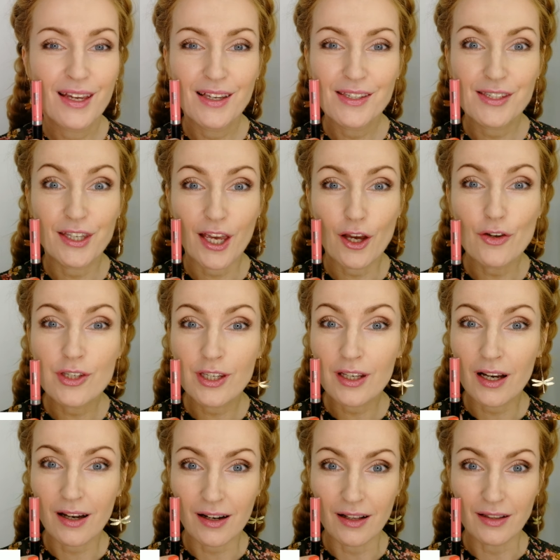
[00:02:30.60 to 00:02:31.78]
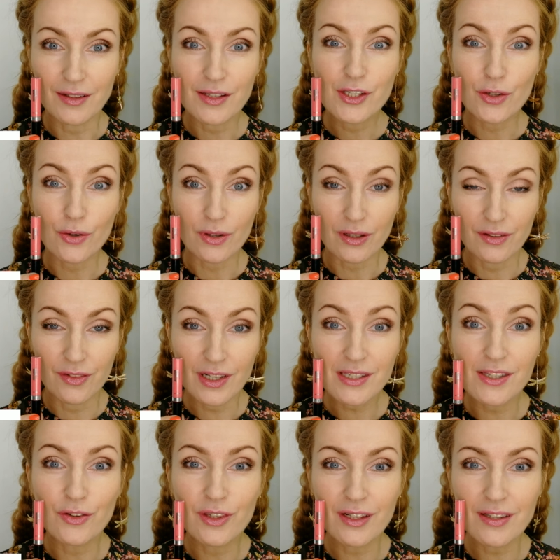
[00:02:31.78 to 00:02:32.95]
сияющий коралл 42
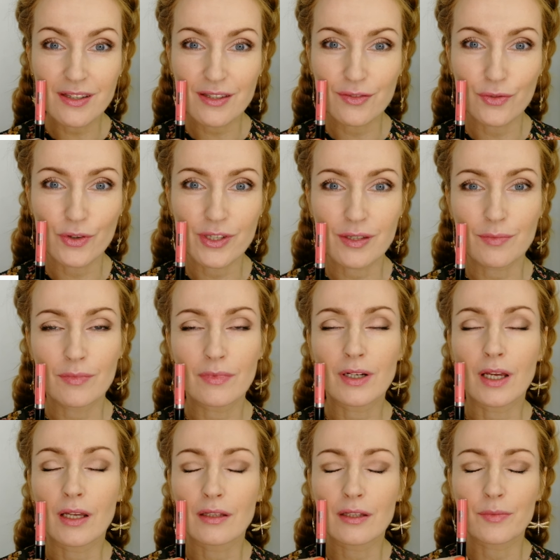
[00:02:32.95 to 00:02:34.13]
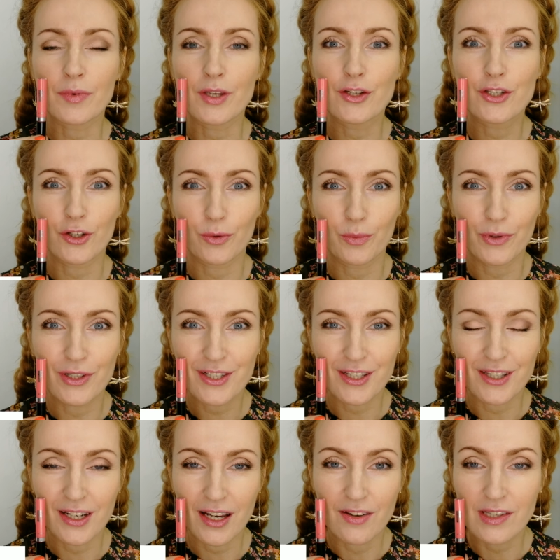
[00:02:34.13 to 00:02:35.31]
138 этот мне еще больше
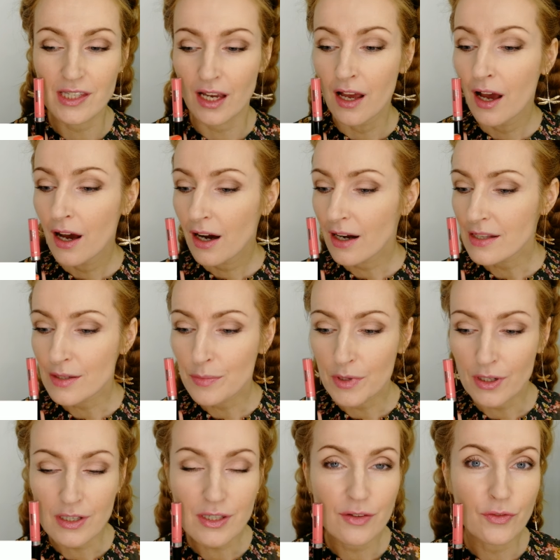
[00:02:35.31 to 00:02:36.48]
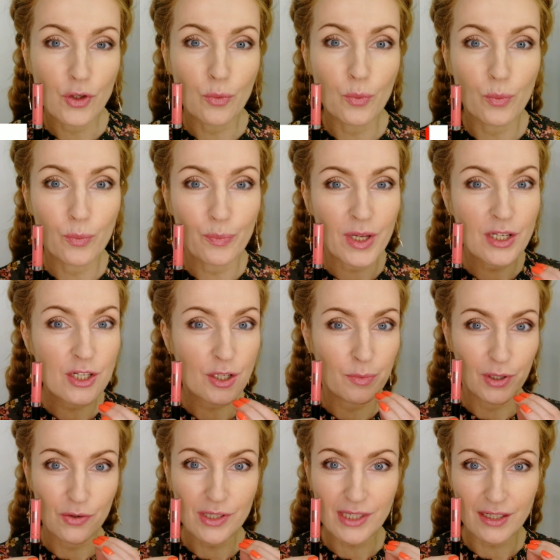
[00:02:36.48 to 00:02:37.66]
нравится хотя мне кажется в нем меньше
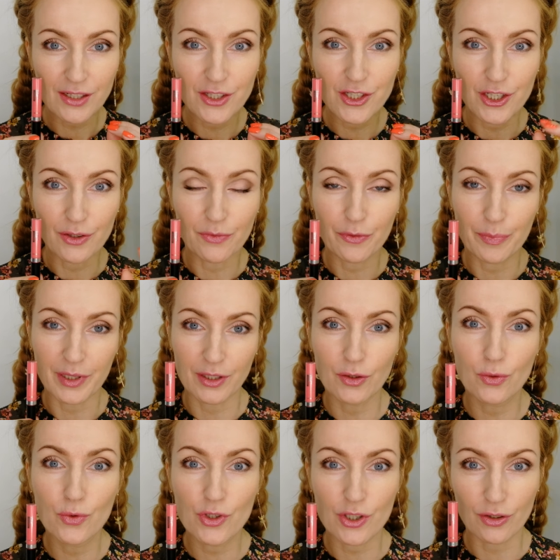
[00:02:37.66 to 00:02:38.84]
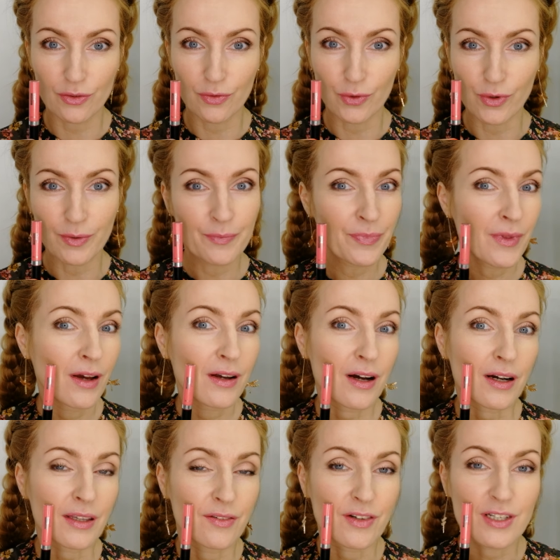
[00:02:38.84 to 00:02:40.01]
блесток чем в предыдущих двух
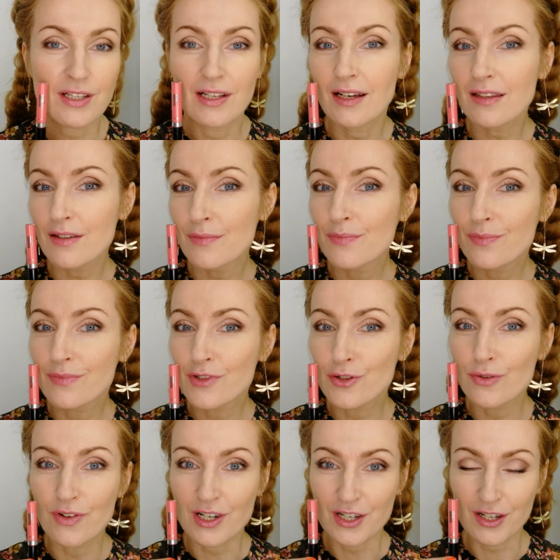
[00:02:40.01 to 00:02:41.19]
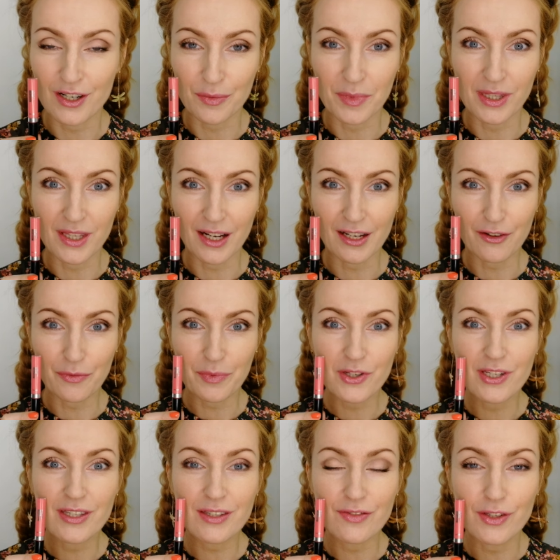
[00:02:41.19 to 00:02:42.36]
как на ваш взгляд жду ваших комментариев
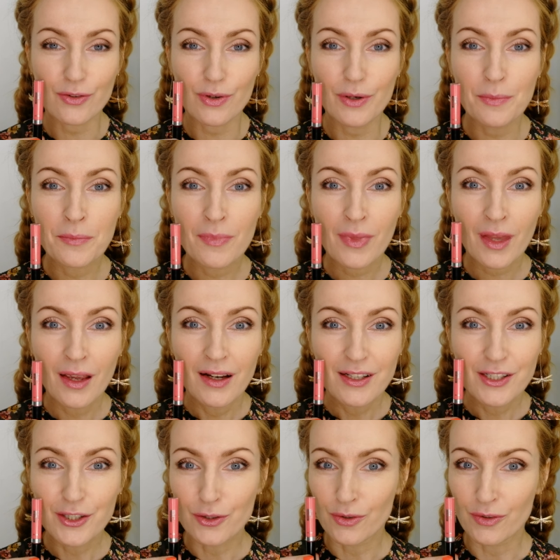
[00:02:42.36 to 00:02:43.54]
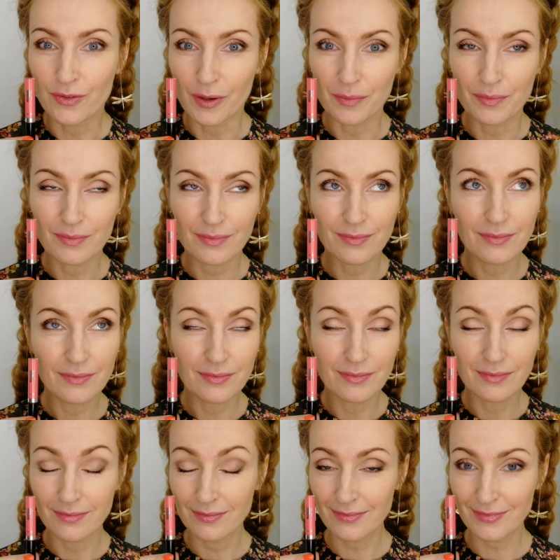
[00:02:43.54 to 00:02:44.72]
пишите все что вам
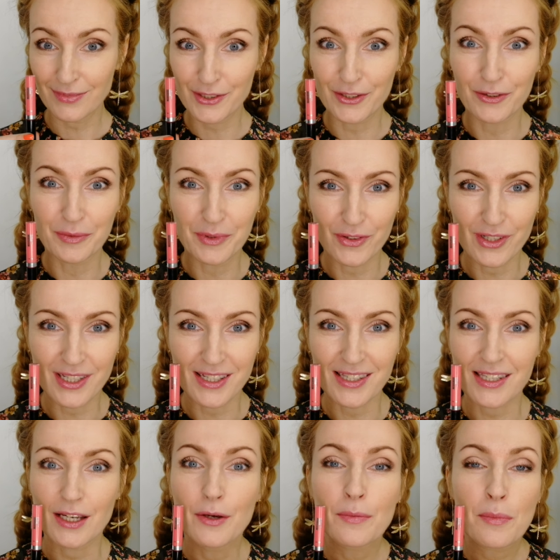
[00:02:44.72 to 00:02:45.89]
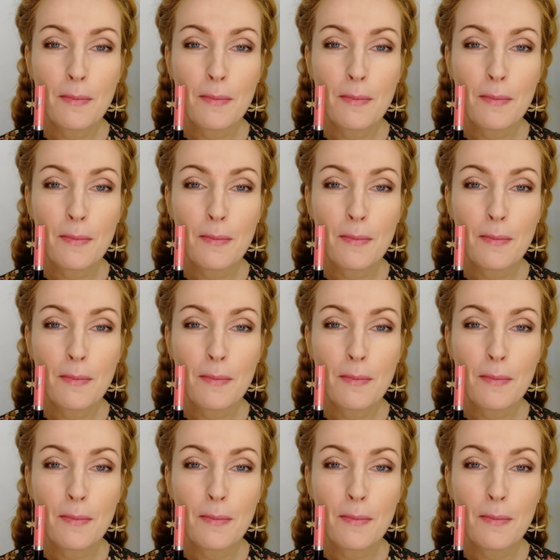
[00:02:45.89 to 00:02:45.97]
ну что вам хочется